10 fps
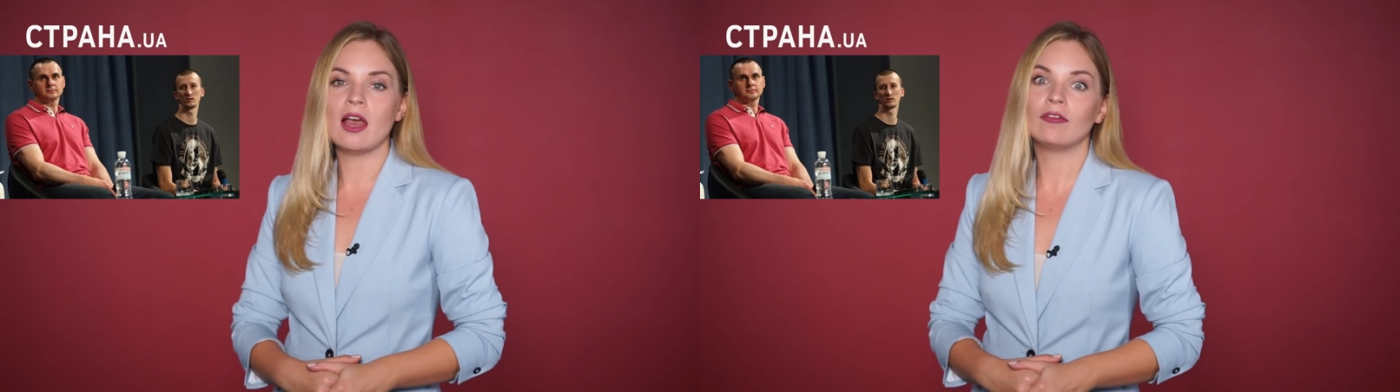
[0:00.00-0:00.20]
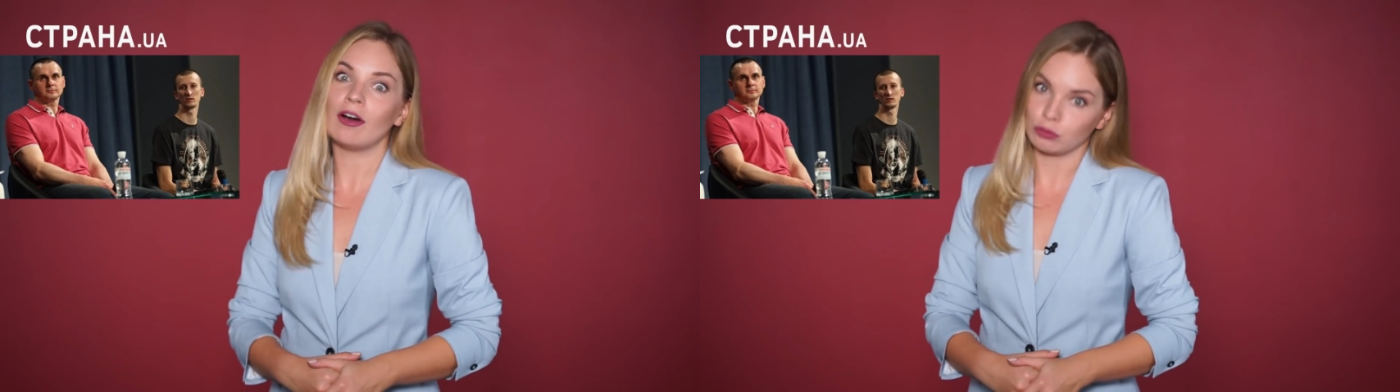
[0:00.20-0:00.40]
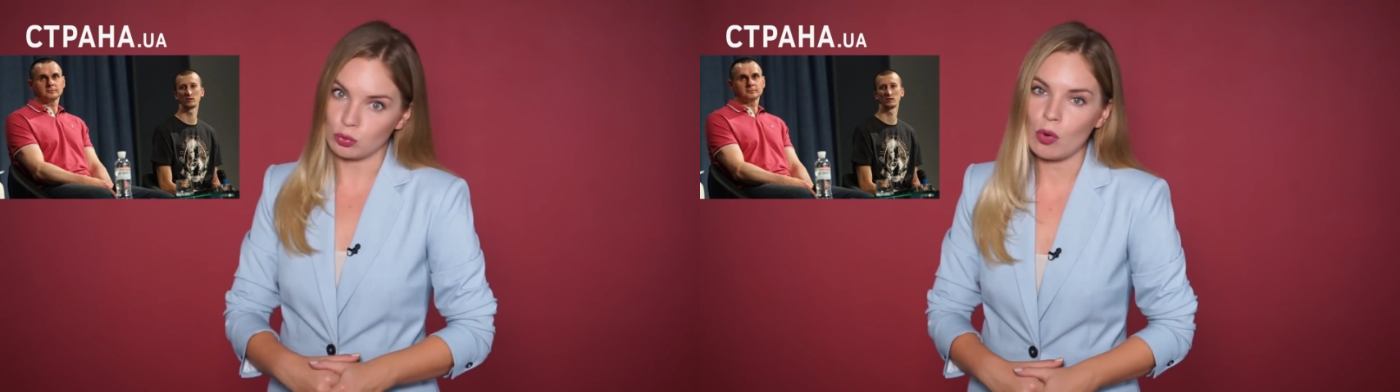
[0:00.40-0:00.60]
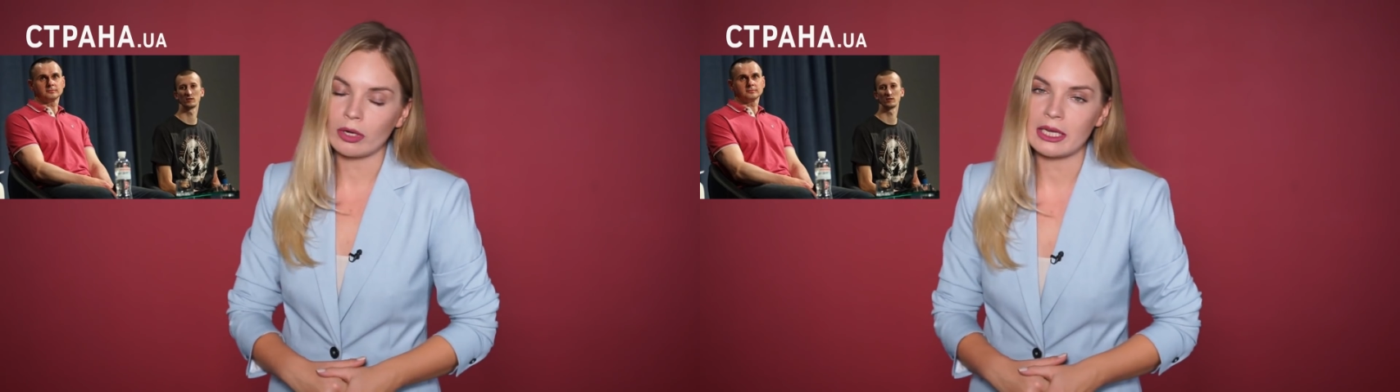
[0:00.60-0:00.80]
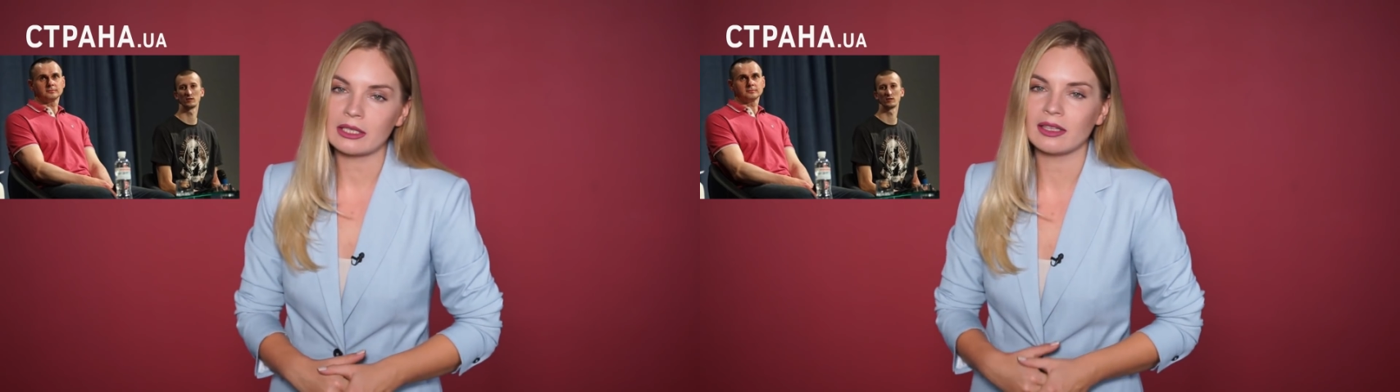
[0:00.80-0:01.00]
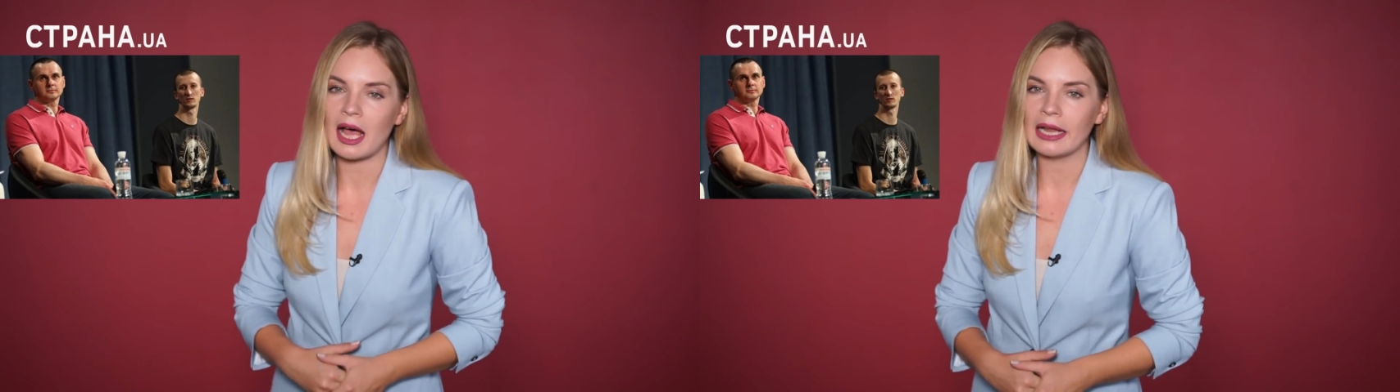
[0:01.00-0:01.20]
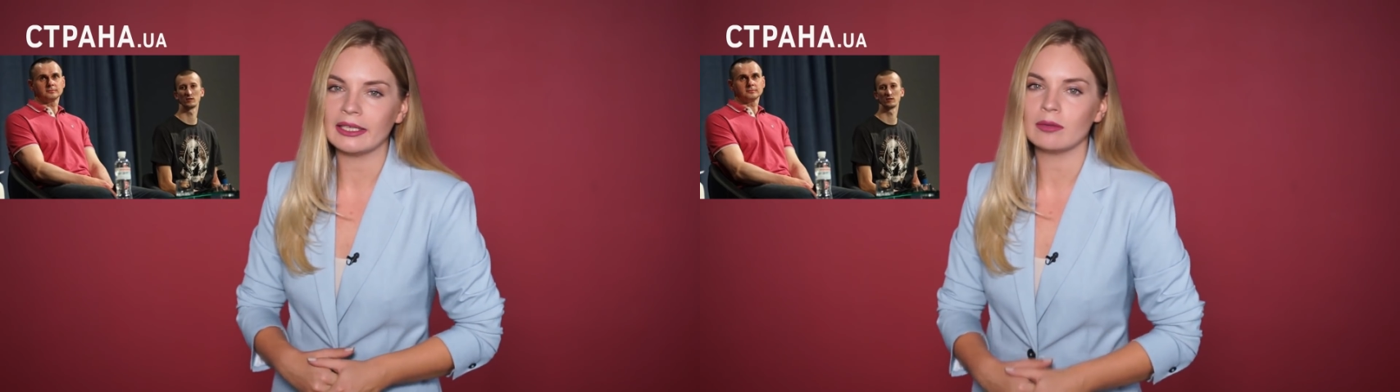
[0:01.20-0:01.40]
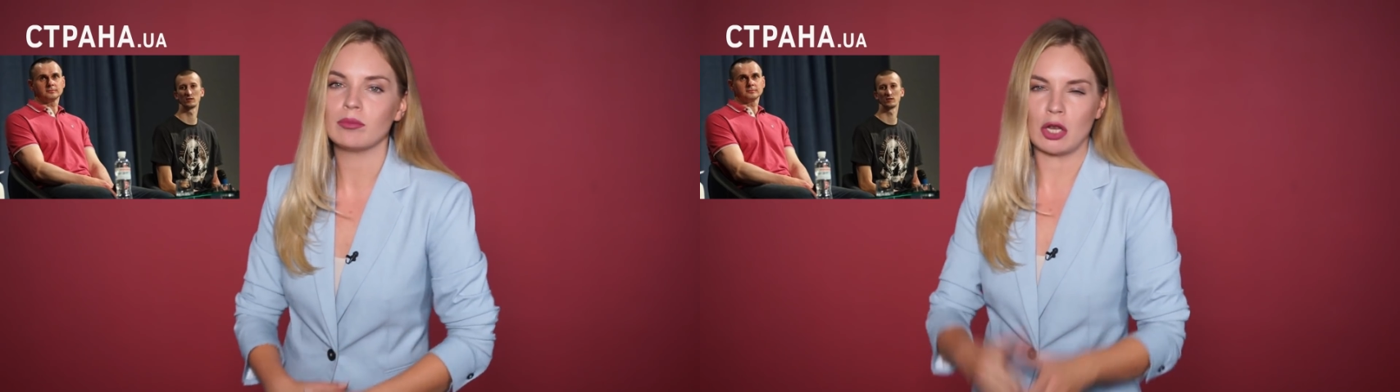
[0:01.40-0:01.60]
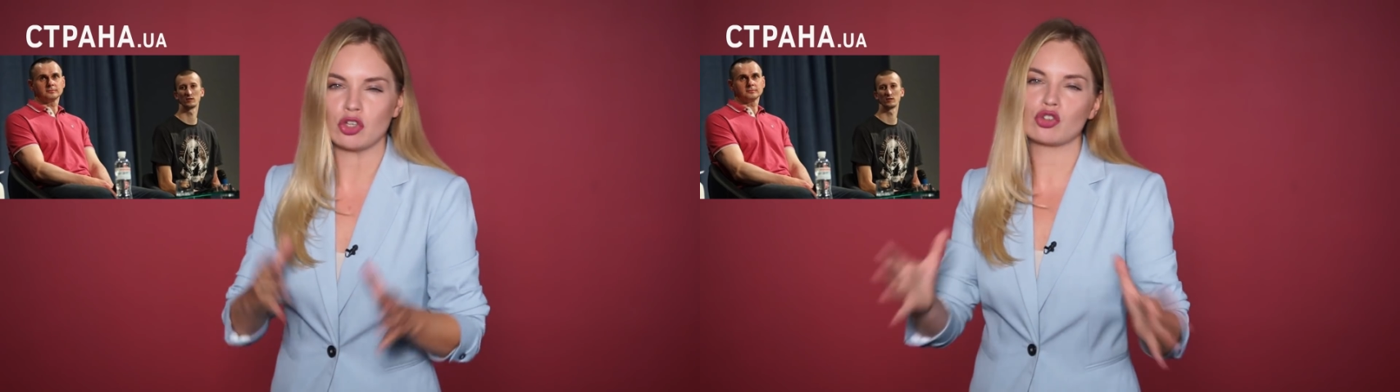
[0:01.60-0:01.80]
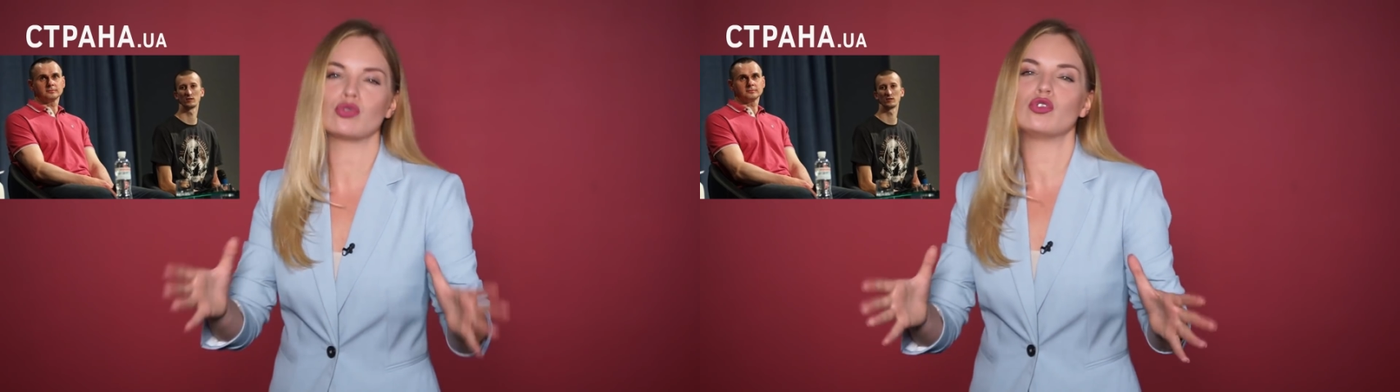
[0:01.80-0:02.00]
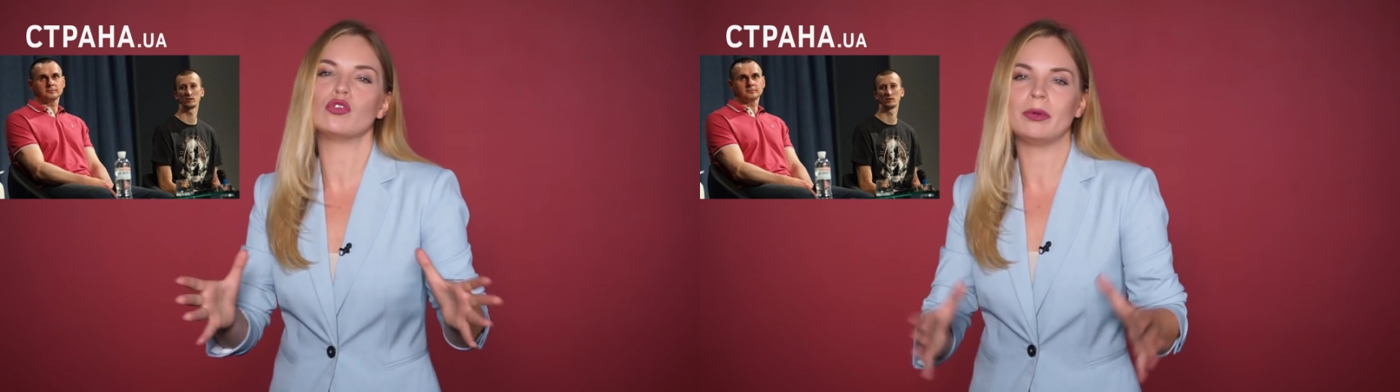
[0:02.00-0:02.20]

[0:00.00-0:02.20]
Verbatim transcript: во вторник дали большую